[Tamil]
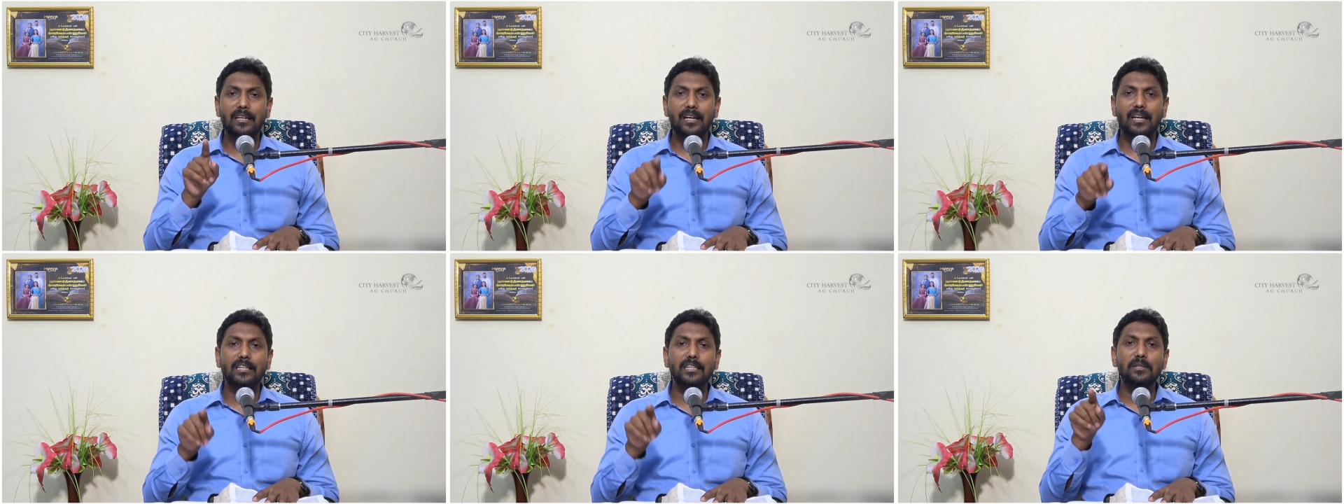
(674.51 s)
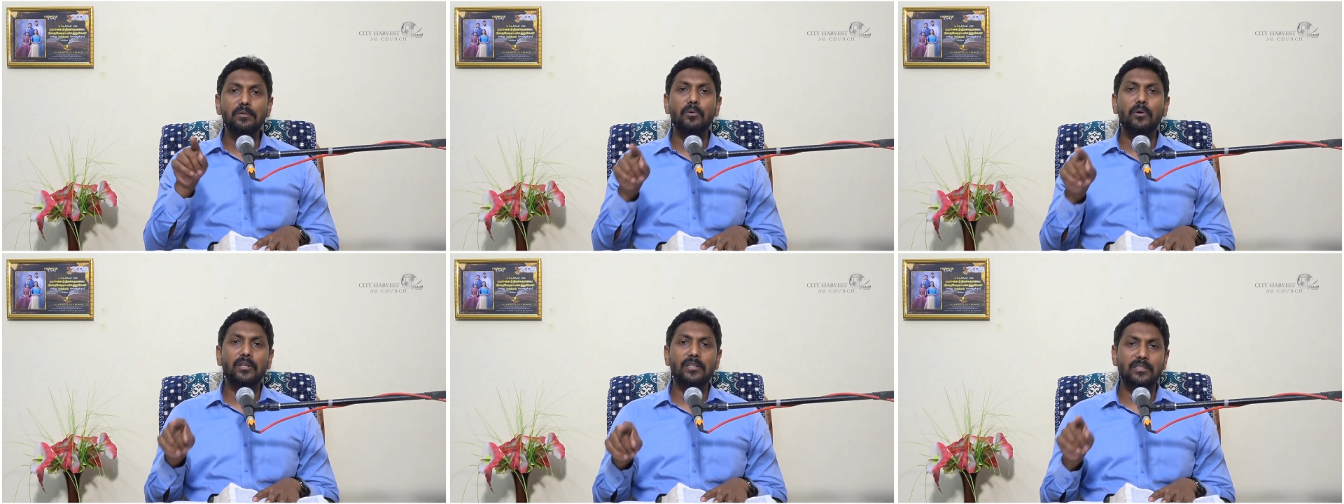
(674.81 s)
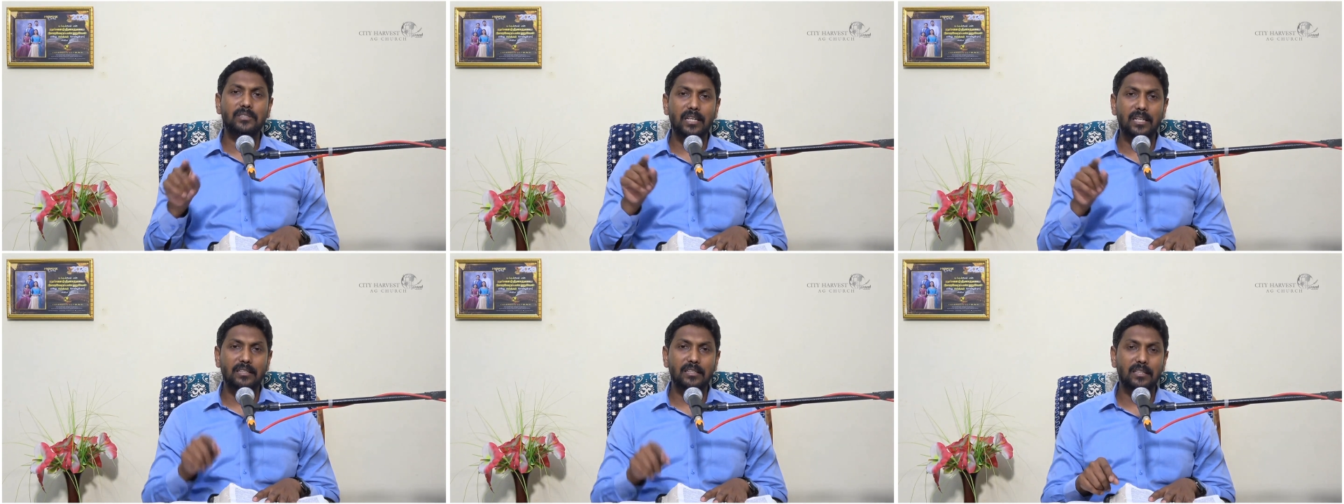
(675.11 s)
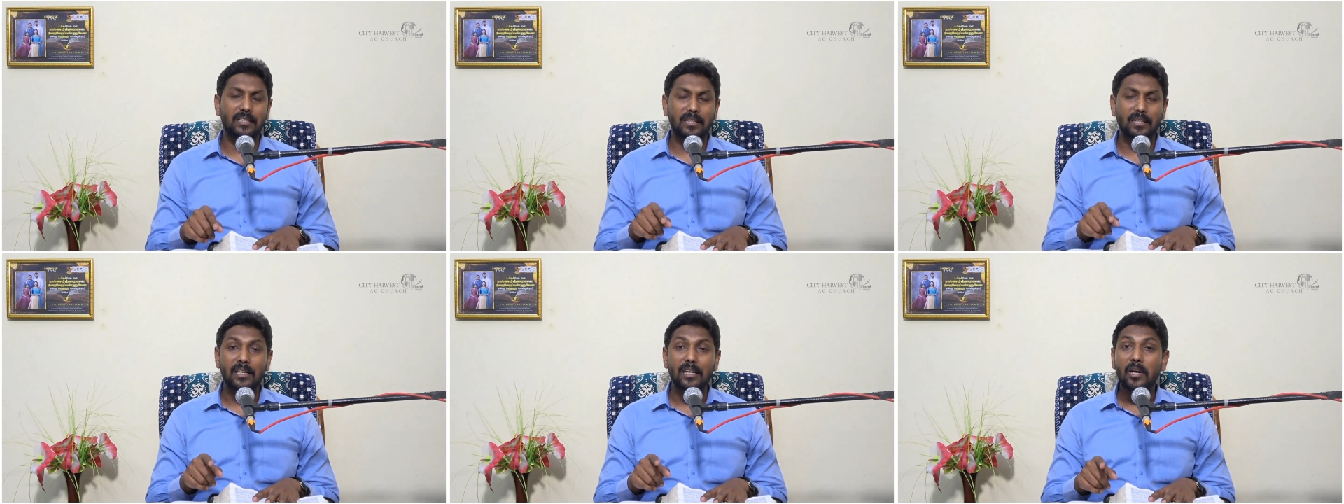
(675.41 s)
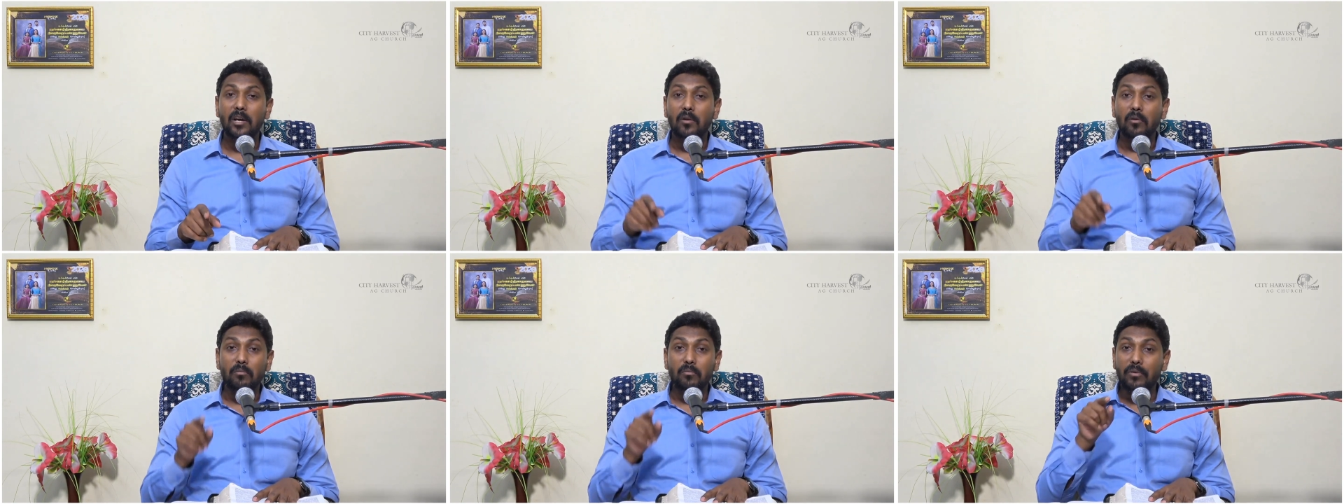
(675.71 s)
இழந்து போகச் செய்தது
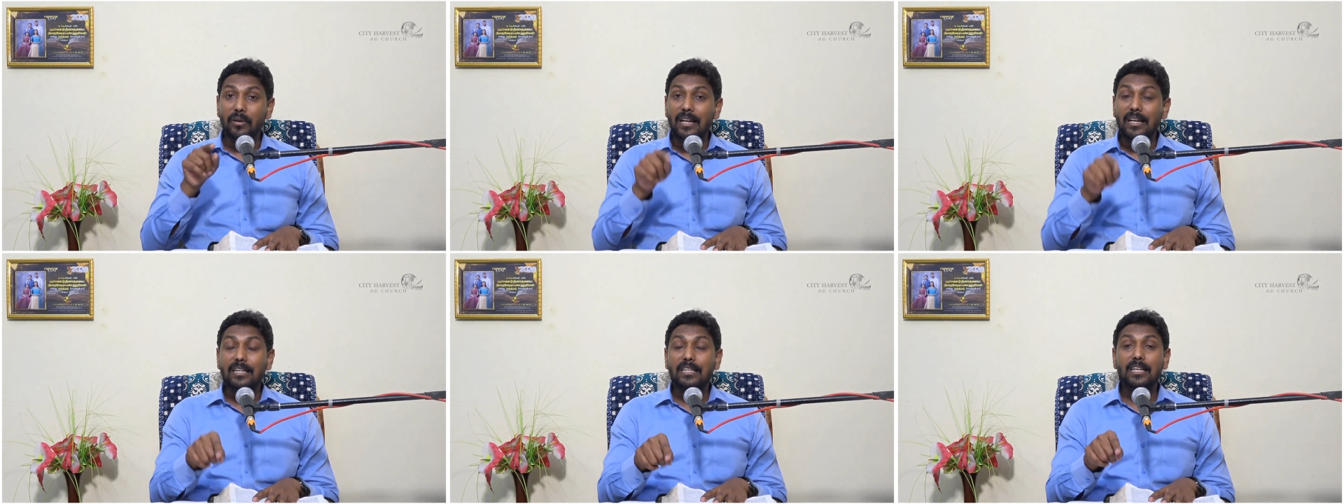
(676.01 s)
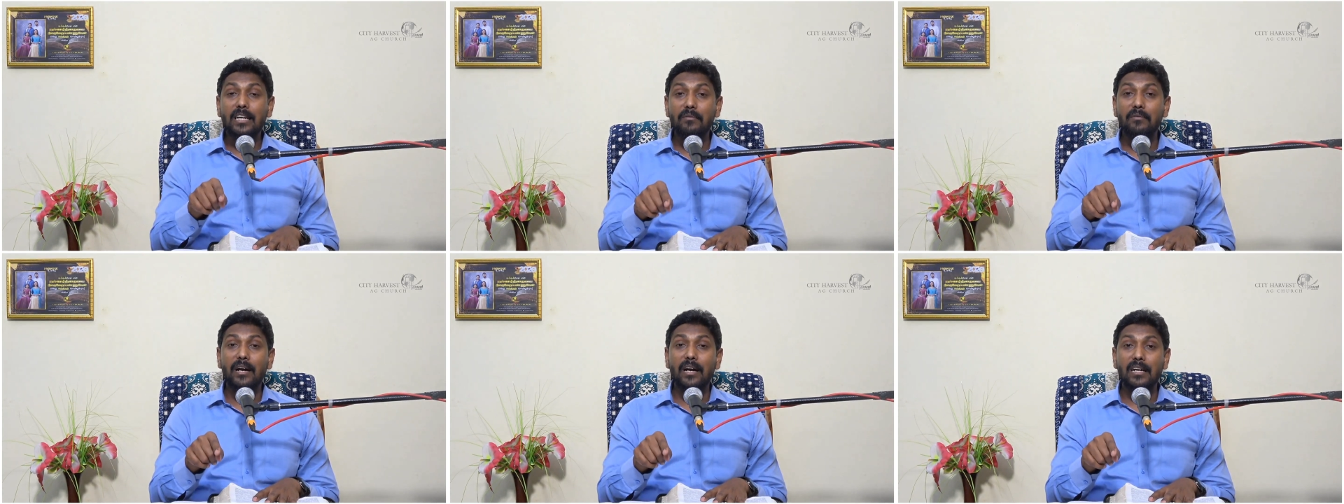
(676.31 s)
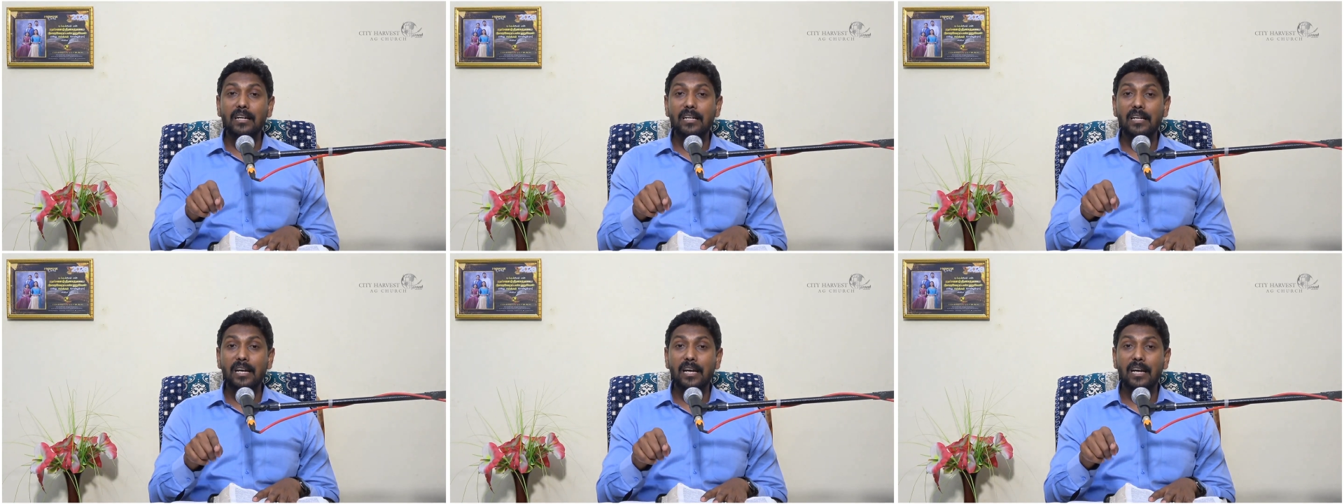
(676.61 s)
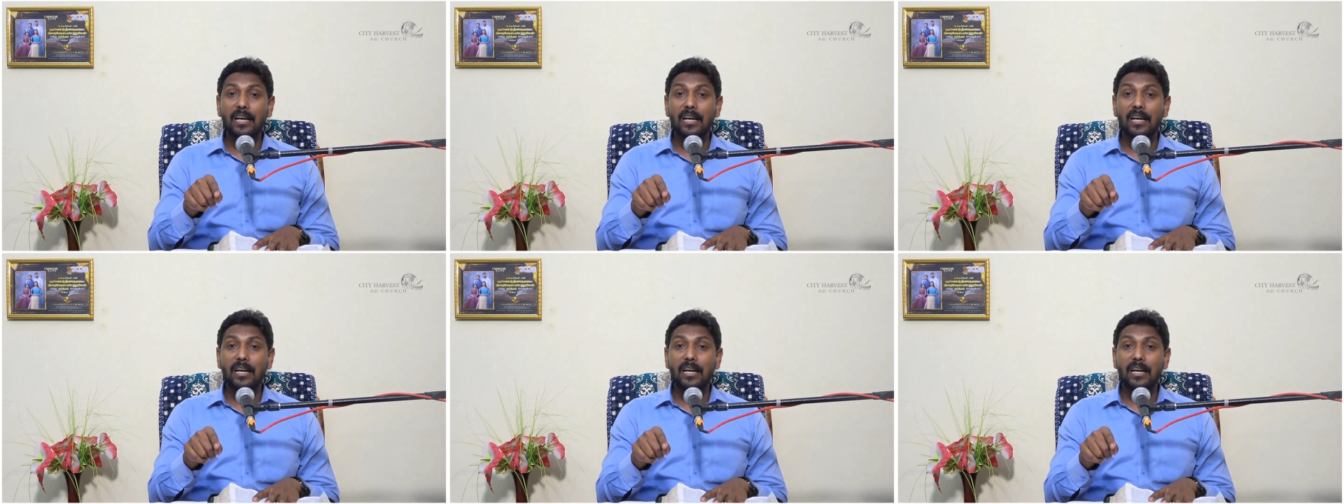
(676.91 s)
வெறுக்க வேண்டிய